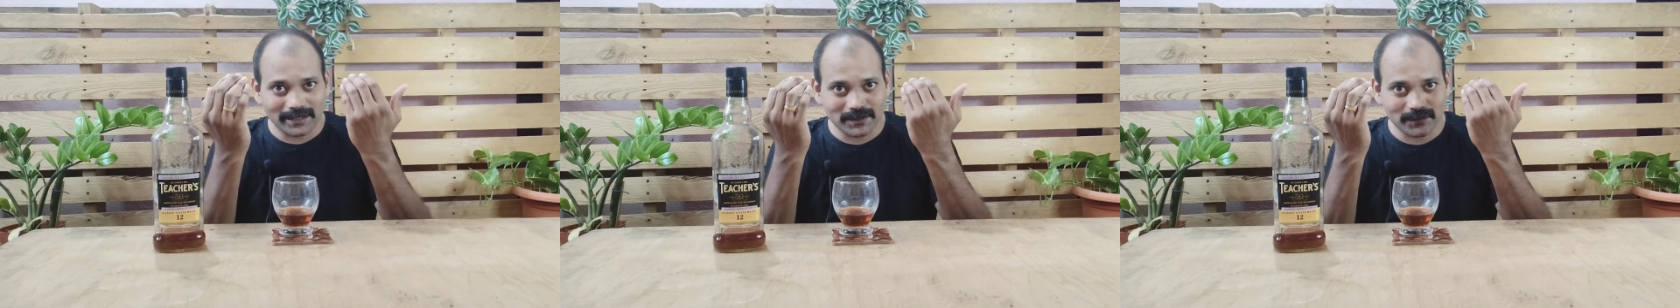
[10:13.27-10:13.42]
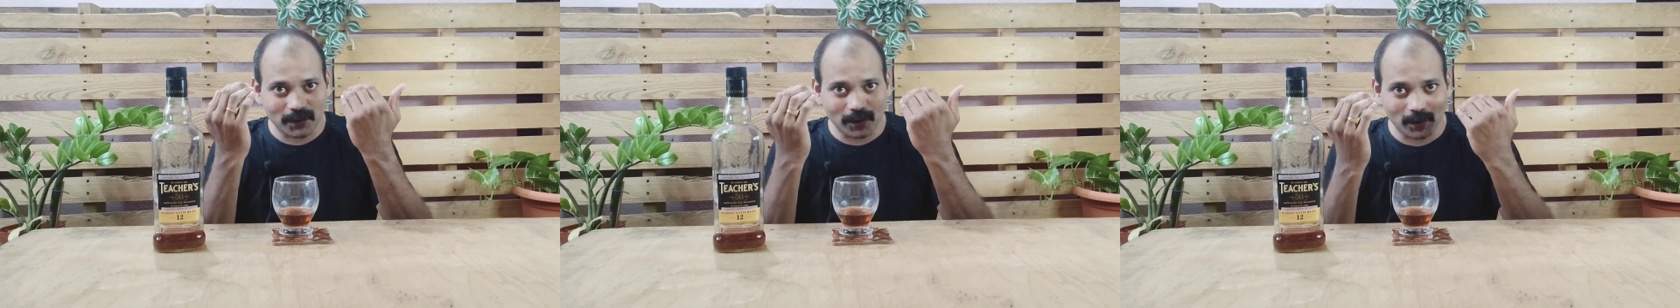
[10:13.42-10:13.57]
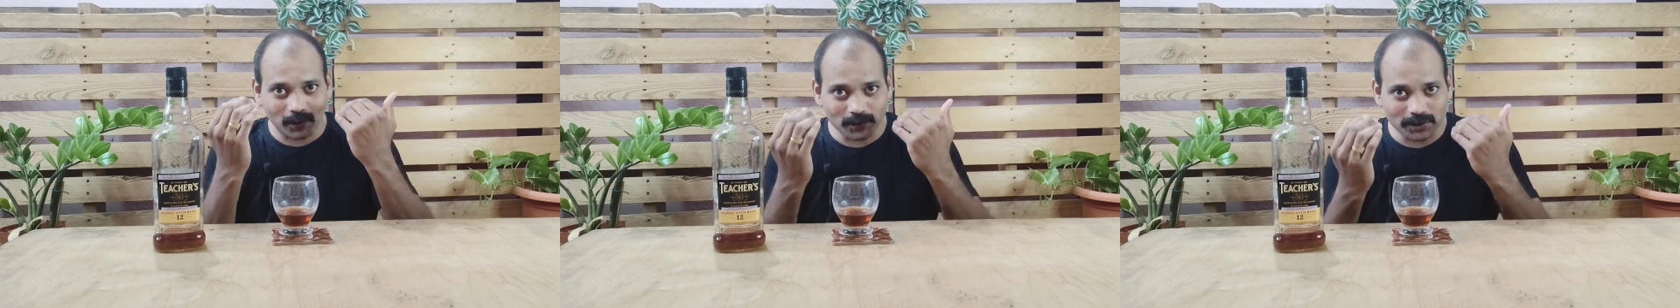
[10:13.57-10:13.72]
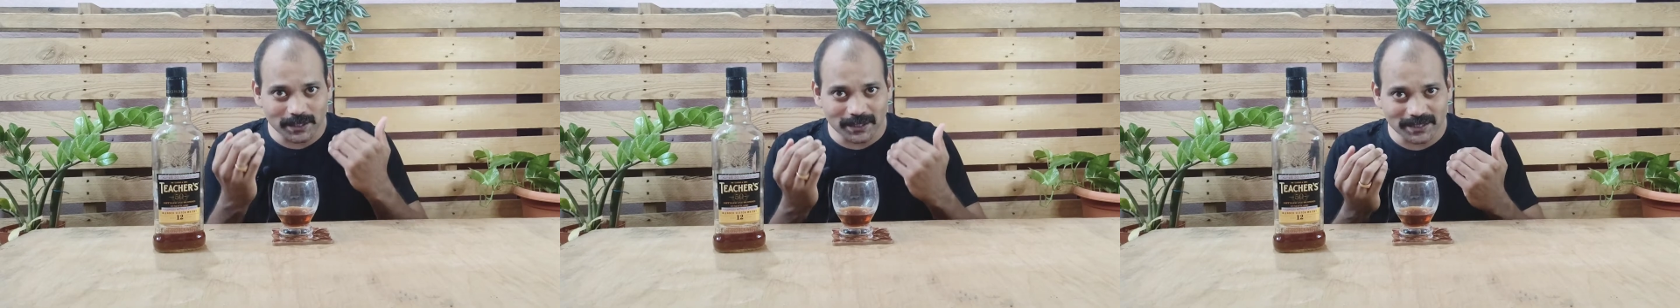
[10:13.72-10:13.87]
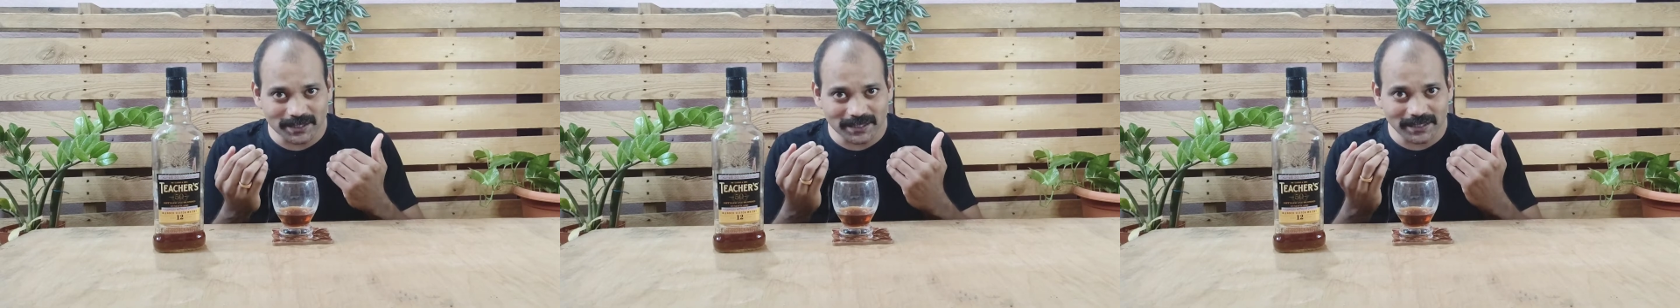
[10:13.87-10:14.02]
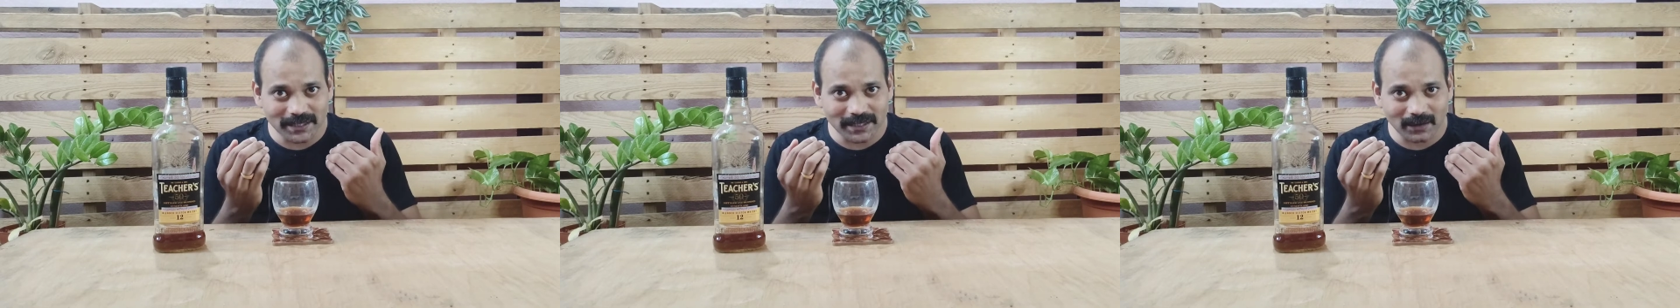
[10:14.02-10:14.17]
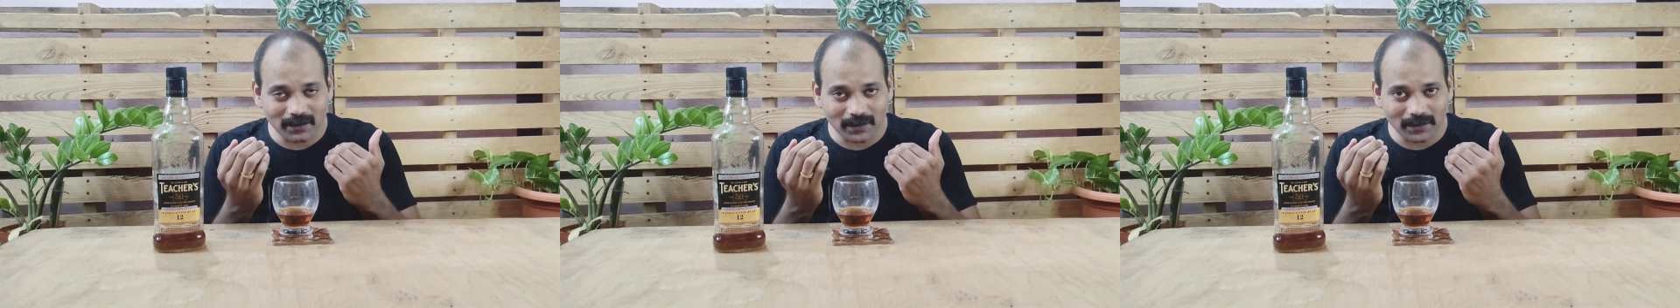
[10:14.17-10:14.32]
స్వాలో చేసిన
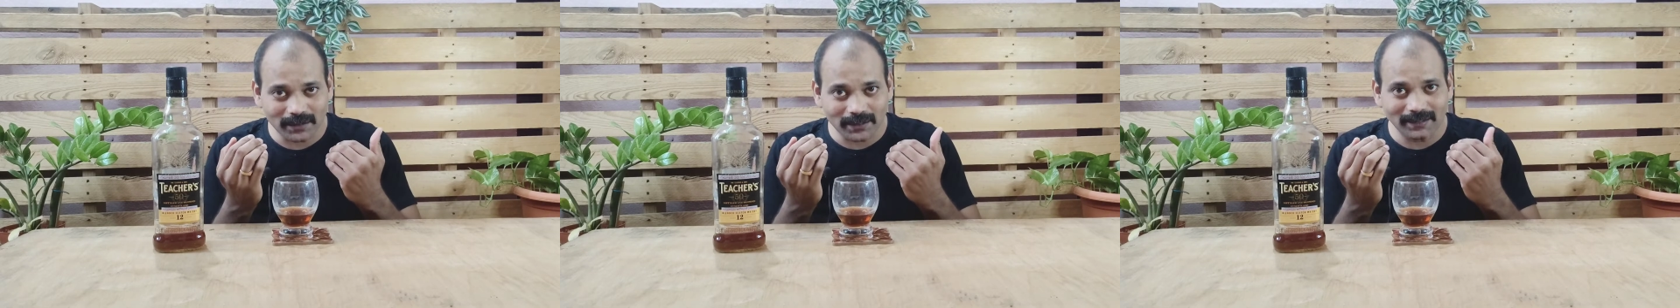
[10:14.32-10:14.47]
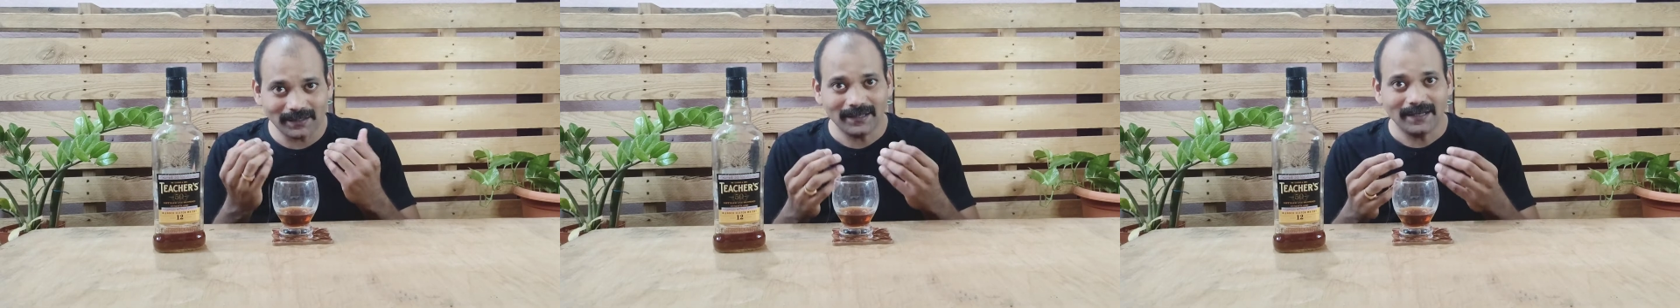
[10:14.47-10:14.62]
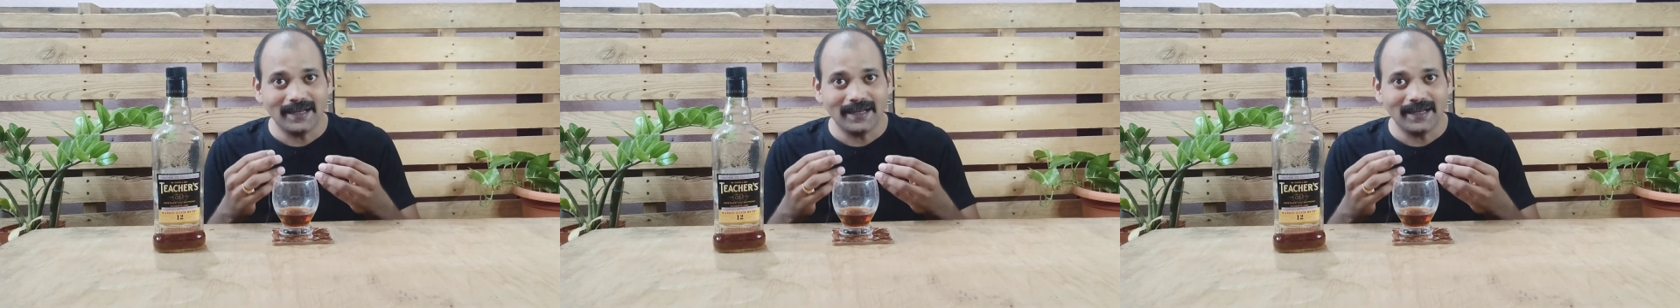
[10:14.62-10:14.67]
తర్వాత